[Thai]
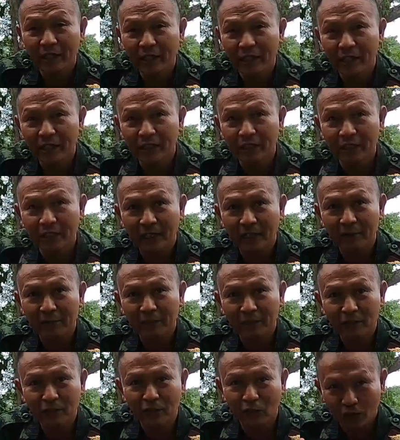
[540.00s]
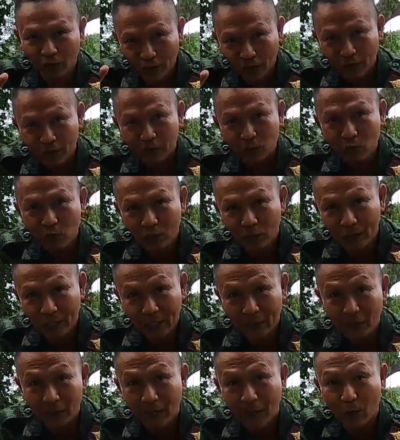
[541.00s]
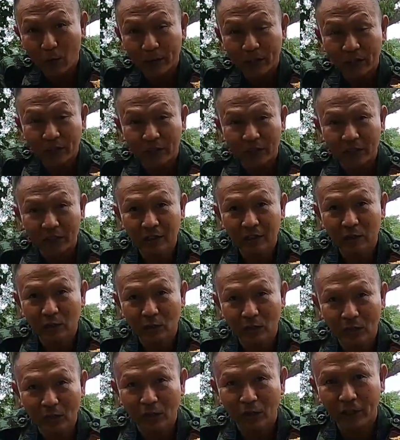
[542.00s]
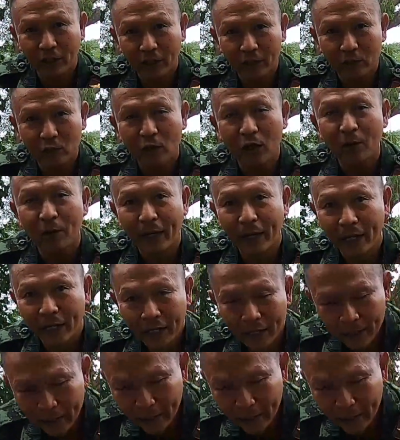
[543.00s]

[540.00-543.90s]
วยนิดหนึ่งนะครับ แล้วเดี๋ยวค่อยขยุกเวลาเขาเข้าไปสักครึ่งตัวเราค่อยขยุกเข้าไป